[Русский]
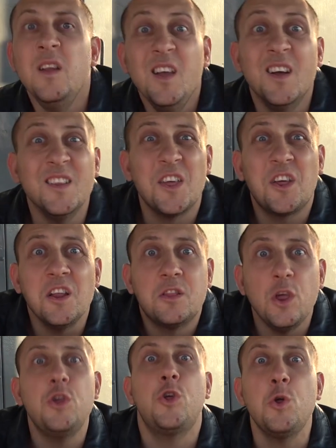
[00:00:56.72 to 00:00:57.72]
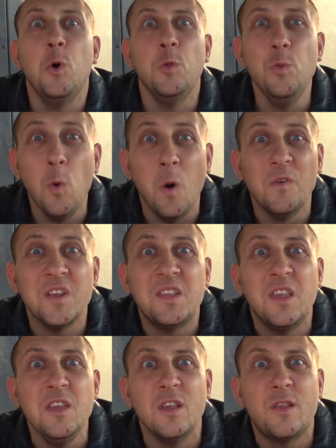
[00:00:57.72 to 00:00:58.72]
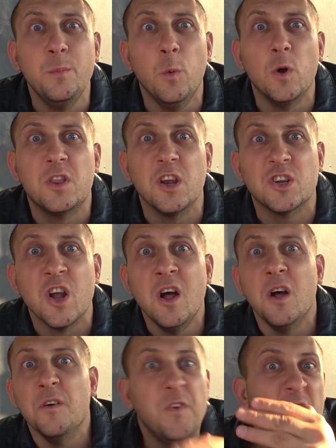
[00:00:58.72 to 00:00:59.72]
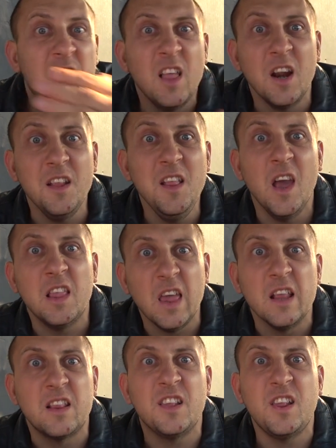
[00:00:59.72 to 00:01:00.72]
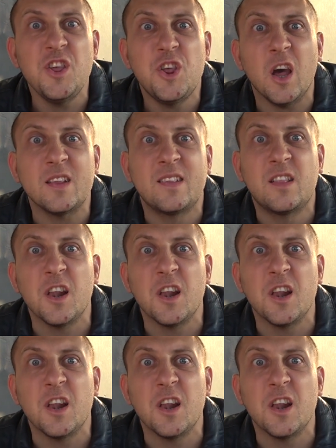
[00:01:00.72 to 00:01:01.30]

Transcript: Леночка, ты что, новости не смотришь? В интернете это сейчас